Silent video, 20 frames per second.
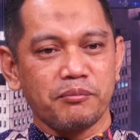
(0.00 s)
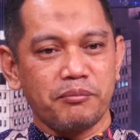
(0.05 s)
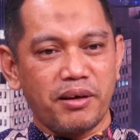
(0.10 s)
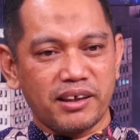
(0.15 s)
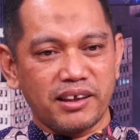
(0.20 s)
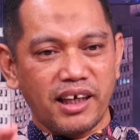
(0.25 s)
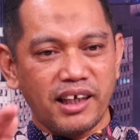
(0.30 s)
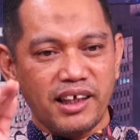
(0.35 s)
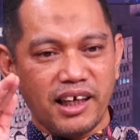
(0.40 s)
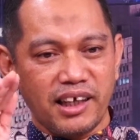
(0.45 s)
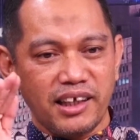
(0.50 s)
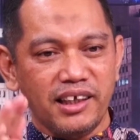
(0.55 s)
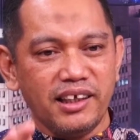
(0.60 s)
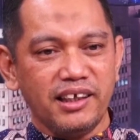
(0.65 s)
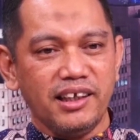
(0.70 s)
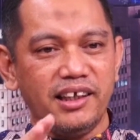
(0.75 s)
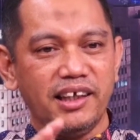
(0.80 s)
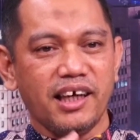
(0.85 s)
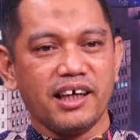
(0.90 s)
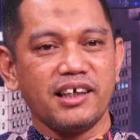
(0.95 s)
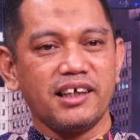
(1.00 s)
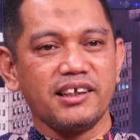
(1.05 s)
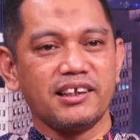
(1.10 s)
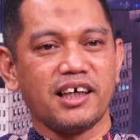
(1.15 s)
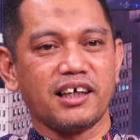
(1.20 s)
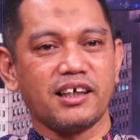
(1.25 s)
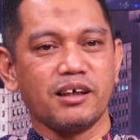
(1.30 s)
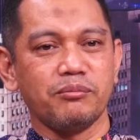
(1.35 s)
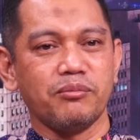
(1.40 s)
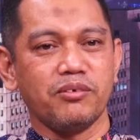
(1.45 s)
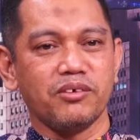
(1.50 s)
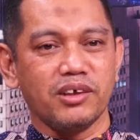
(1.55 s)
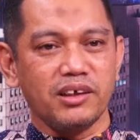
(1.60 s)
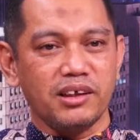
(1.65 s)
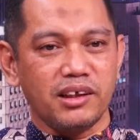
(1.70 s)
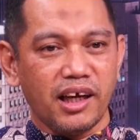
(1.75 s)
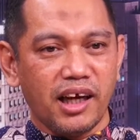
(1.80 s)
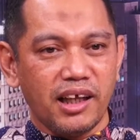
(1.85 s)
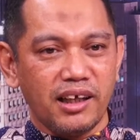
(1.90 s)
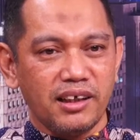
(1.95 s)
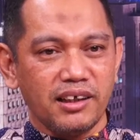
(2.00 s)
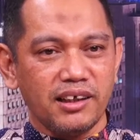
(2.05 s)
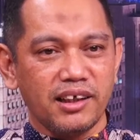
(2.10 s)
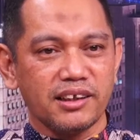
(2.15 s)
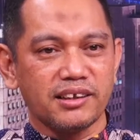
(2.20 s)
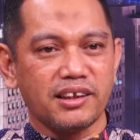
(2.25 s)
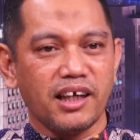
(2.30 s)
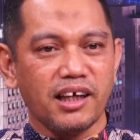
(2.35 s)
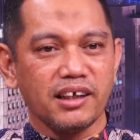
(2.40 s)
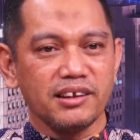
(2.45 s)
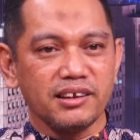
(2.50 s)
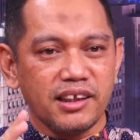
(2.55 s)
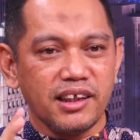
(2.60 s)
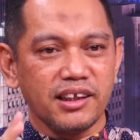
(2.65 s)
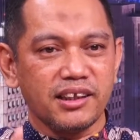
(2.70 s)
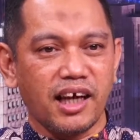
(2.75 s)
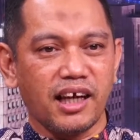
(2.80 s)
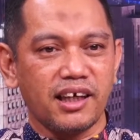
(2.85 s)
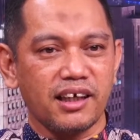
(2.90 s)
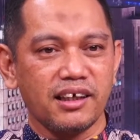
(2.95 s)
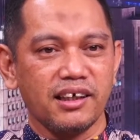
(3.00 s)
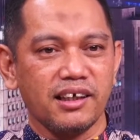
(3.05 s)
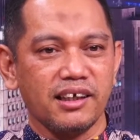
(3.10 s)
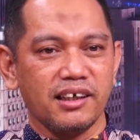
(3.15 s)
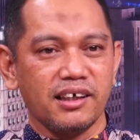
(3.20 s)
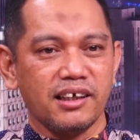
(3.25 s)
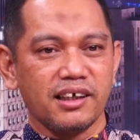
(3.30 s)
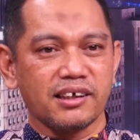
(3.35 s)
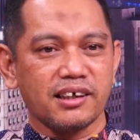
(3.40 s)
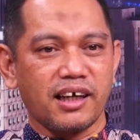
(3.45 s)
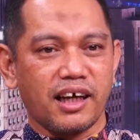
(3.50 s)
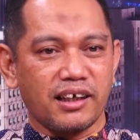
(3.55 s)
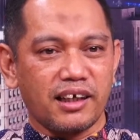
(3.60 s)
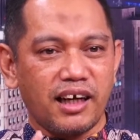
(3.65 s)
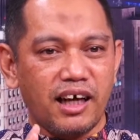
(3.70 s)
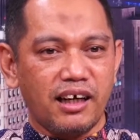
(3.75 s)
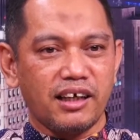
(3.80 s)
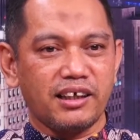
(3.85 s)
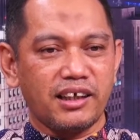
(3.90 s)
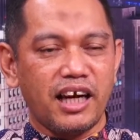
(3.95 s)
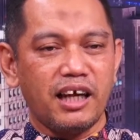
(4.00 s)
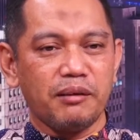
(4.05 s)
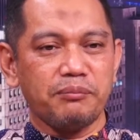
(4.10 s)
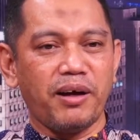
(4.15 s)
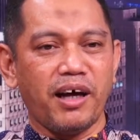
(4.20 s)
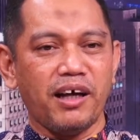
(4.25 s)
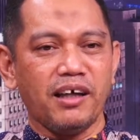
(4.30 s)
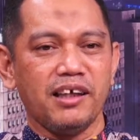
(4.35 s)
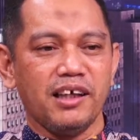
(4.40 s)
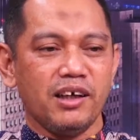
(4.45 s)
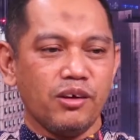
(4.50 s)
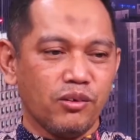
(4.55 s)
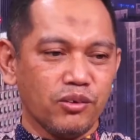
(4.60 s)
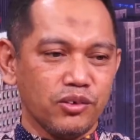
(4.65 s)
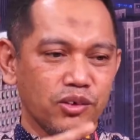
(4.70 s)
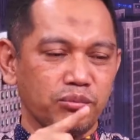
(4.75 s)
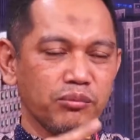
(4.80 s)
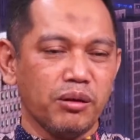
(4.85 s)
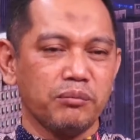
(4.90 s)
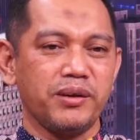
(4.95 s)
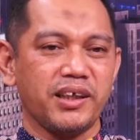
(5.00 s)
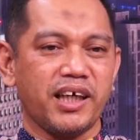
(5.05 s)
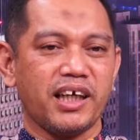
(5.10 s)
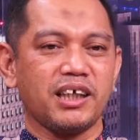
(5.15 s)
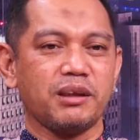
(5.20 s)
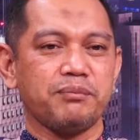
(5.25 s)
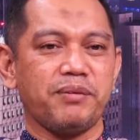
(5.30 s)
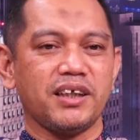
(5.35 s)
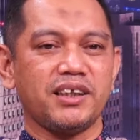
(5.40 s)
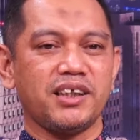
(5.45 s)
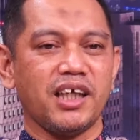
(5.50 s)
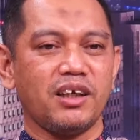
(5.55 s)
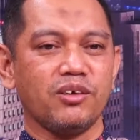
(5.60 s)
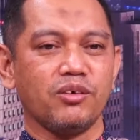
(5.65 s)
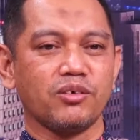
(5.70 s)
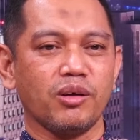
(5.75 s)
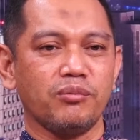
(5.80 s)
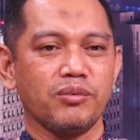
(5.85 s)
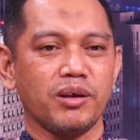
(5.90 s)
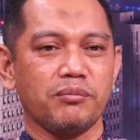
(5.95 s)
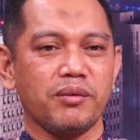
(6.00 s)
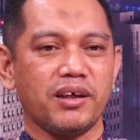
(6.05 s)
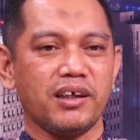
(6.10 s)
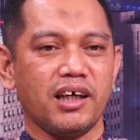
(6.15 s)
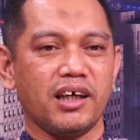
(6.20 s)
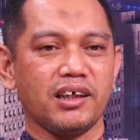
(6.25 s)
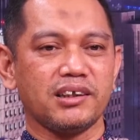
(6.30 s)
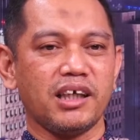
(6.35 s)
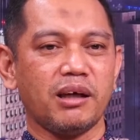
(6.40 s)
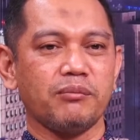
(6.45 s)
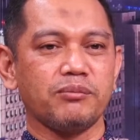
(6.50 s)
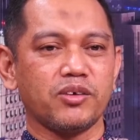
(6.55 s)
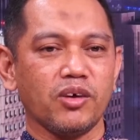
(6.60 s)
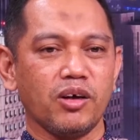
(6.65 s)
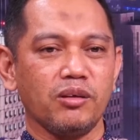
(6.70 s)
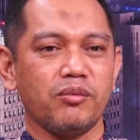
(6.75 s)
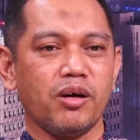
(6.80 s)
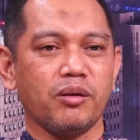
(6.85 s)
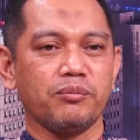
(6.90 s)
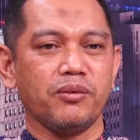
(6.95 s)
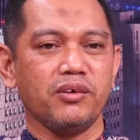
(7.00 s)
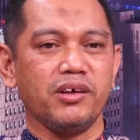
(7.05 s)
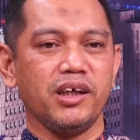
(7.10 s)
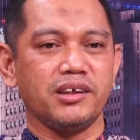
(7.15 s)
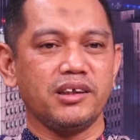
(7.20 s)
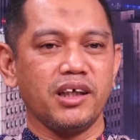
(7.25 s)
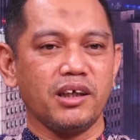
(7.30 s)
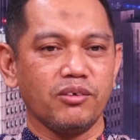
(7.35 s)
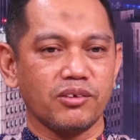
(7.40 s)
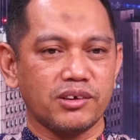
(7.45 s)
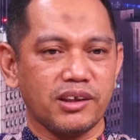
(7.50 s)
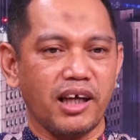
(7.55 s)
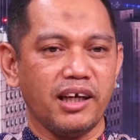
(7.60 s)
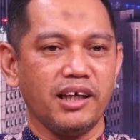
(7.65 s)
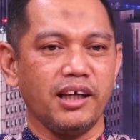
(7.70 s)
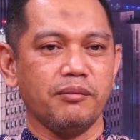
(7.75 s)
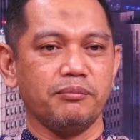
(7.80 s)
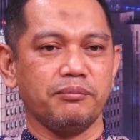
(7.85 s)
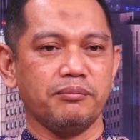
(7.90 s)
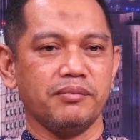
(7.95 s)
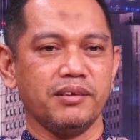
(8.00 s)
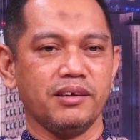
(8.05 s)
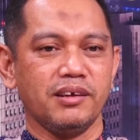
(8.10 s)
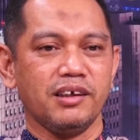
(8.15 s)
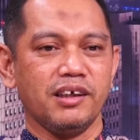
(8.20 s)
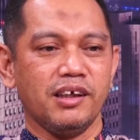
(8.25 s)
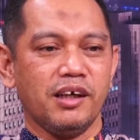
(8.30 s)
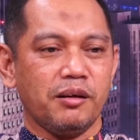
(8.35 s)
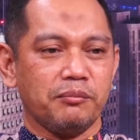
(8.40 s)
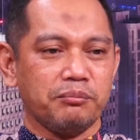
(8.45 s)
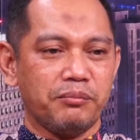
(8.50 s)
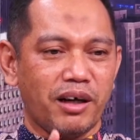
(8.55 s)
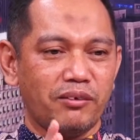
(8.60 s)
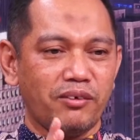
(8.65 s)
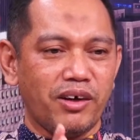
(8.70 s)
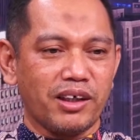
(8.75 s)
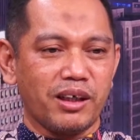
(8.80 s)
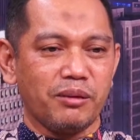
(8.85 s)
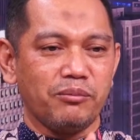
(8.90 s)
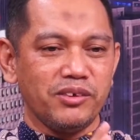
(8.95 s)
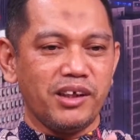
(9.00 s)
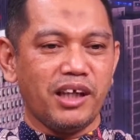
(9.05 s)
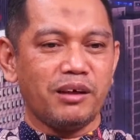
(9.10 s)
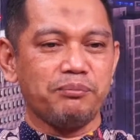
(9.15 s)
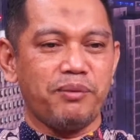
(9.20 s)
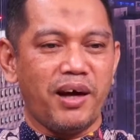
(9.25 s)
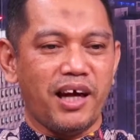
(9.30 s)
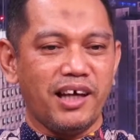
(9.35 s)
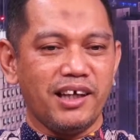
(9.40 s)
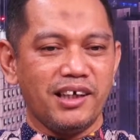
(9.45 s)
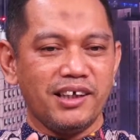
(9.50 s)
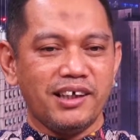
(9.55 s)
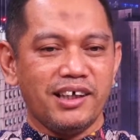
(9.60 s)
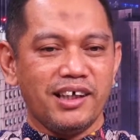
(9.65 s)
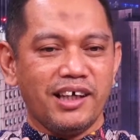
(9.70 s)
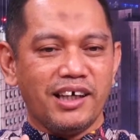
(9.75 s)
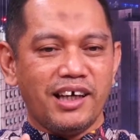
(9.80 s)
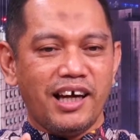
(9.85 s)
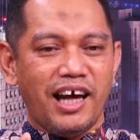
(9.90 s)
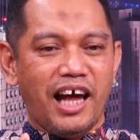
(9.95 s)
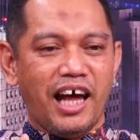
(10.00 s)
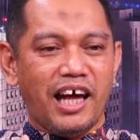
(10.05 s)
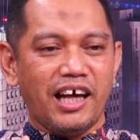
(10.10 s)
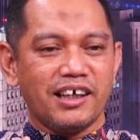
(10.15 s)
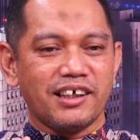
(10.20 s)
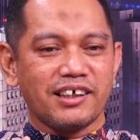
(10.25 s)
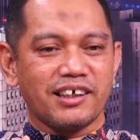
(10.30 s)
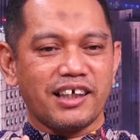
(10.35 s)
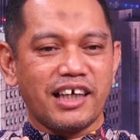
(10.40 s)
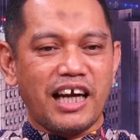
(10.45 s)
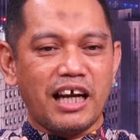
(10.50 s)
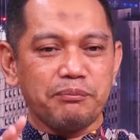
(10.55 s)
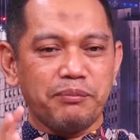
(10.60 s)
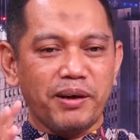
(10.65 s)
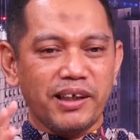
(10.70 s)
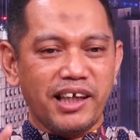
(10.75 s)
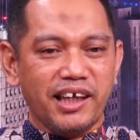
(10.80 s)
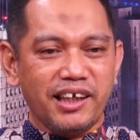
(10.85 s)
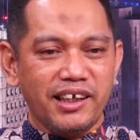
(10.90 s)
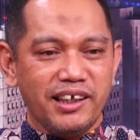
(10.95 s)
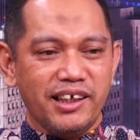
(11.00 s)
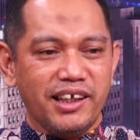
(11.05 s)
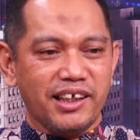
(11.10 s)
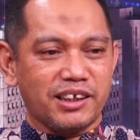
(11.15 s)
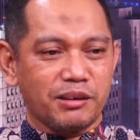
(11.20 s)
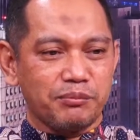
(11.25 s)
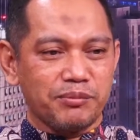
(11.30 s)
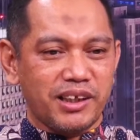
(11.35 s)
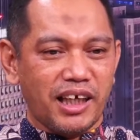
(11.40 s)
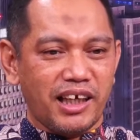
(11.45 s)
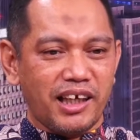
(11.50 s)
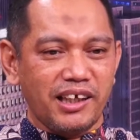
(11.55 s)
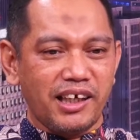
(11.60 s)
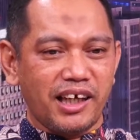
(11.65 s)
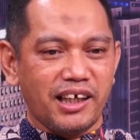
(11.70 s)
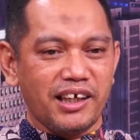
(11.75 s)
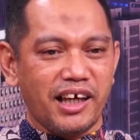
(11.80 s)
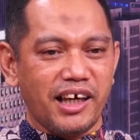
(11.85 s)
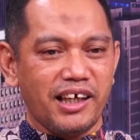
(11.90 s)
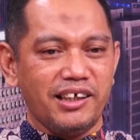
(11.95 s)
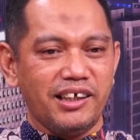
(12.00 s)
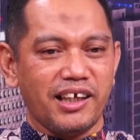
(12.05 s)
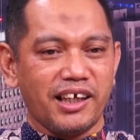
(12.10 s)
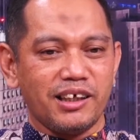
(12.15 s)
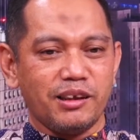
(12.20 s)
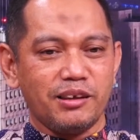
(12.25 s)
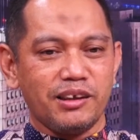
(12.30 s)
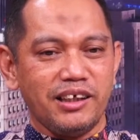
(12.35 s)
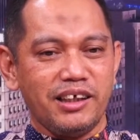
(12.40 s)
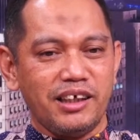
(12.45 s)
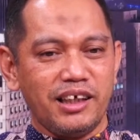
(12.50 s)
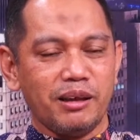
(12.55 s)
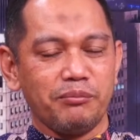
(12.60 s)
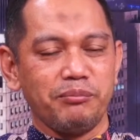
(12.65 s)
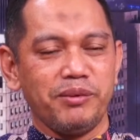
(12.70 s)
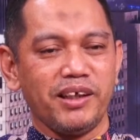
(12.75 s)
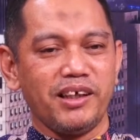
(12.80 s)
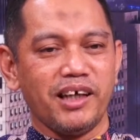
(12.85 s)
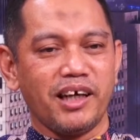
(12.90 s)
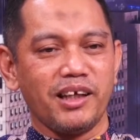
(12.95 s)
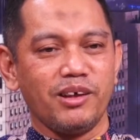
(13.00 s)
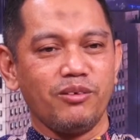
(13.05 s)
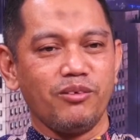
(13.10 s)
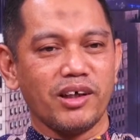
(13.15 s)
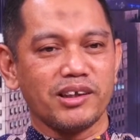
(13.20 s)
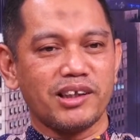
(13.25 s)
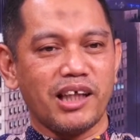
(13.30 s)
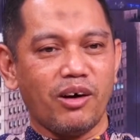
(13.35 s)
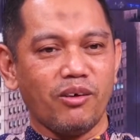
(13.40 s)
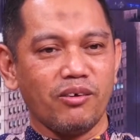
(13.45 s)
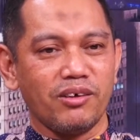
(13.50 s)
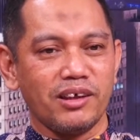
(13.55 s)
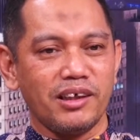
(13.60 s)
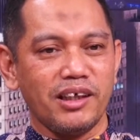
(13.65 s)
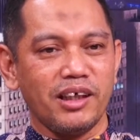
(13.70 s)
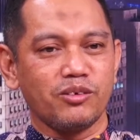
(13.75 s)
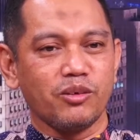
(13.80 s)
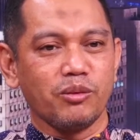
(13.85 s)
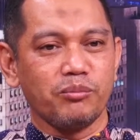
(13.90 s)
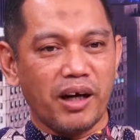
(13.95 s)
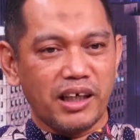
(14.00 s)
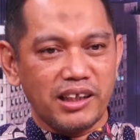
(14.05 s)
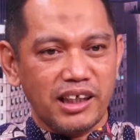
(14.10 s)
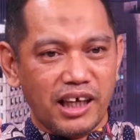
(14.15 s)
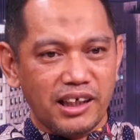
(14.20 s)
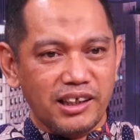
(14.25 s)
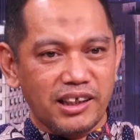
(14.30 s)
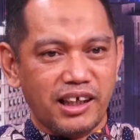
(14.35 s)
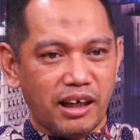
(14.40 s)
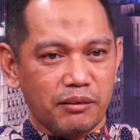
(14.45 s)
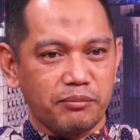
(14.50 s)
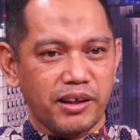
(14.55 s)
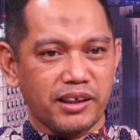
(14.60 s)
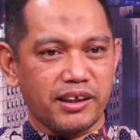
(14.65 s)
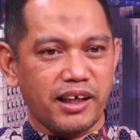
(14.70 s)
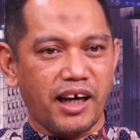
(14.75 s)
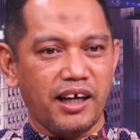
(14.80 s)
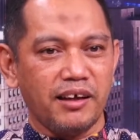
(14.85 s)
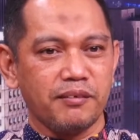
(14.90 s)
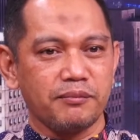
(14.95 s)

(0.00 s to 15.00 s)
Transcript: maka yang ini yang kita kemudian kita hentikan karena kenapa untuk memberikan kepastian hukum kepada Samsul maupun Icinur Salim bahwa kemudian Pak kenapa yang ini sementara yang lain yang lebih dari dua tahun itu banyak di KPK